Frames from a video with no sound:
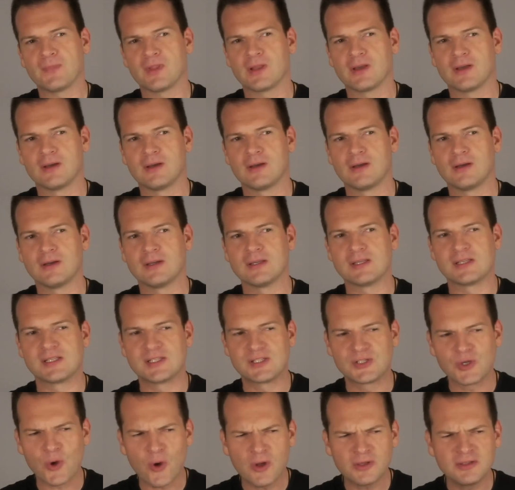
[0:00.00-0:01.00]
äh,
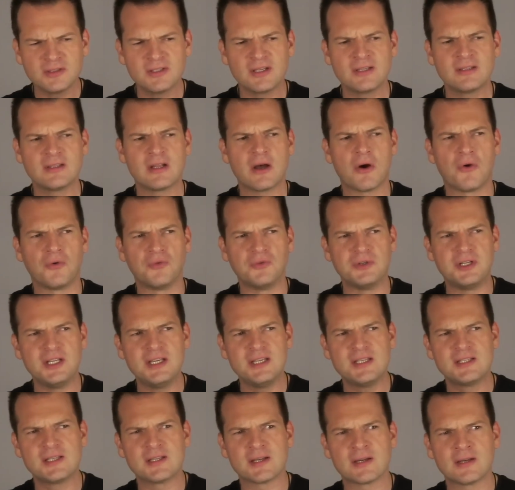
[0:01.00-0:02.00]
sondern auf
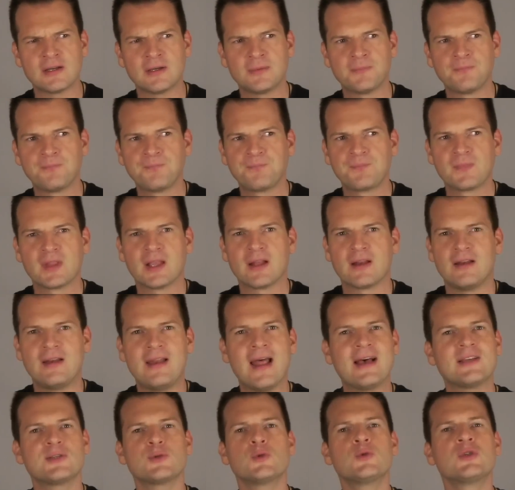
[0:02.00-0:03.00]
dieser
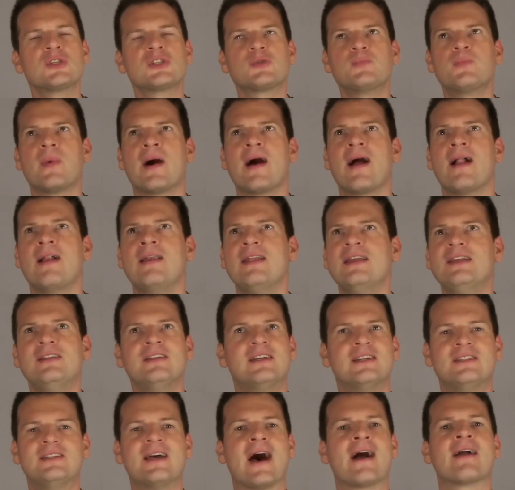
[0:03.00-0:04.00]
Lass uns mal
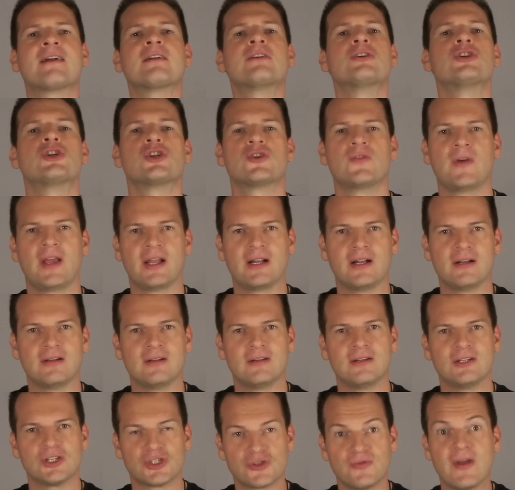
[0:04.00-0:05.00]
in Gedanken
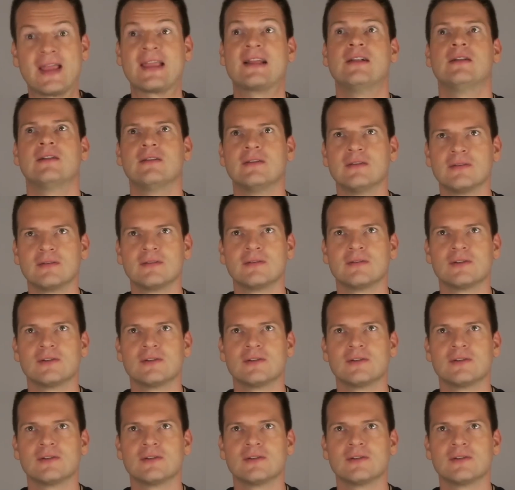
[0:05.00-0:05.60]
schwängeln, schwängeln,